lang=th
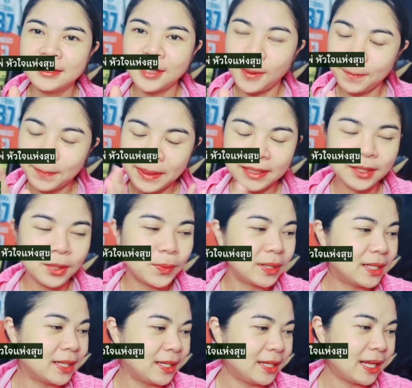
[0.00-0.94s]
ท็อปิกใน
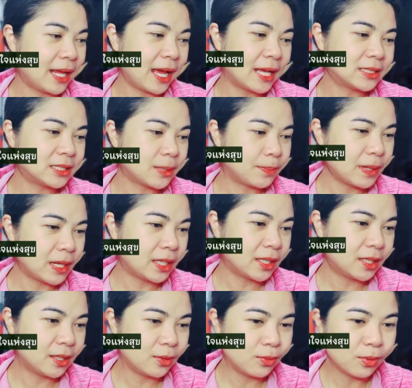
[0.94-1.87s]
วันนี้นะคะจะเป็น
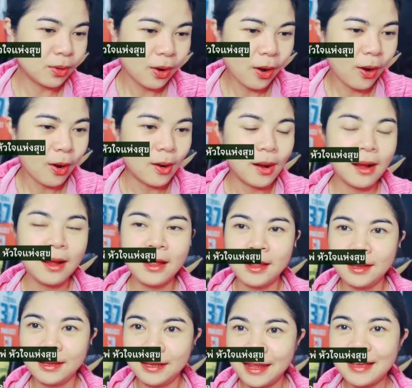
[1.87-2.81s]
คิวของ
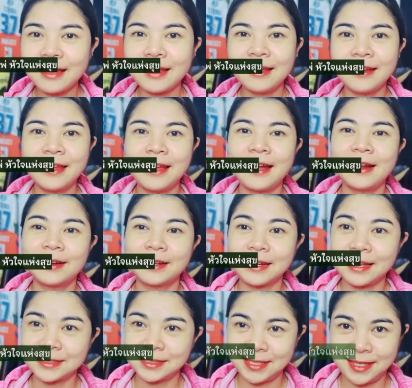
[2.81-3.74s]
ลัคนา
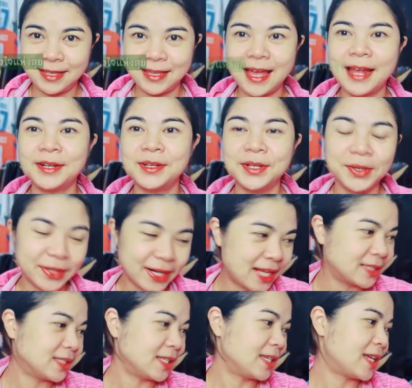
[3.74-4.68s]
ราศีกันหรือ
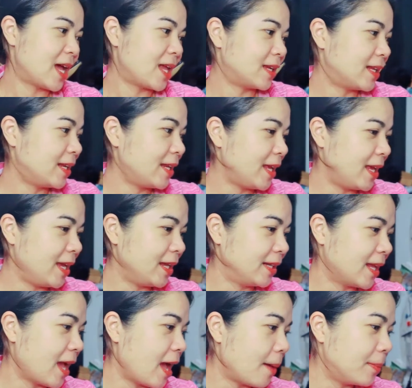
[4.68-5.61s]
ราศีกันนั่นเอง
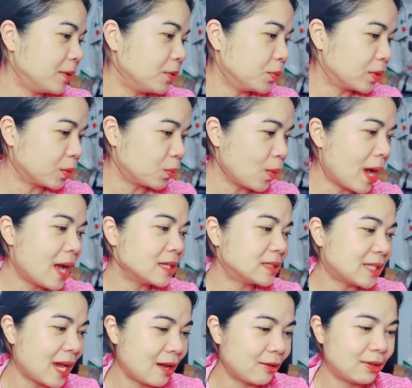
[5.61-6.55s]
นะคะมาดูกันว่า
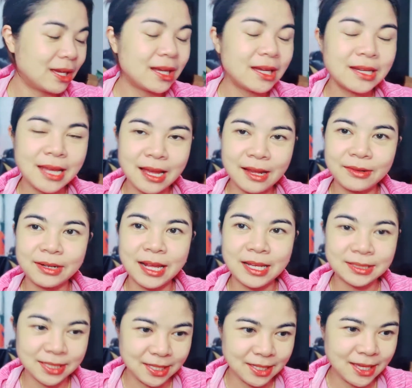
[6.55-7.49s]
ชาวลัคนา
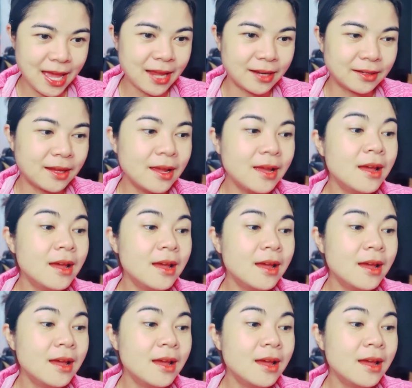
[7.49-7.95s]
ราศีกัน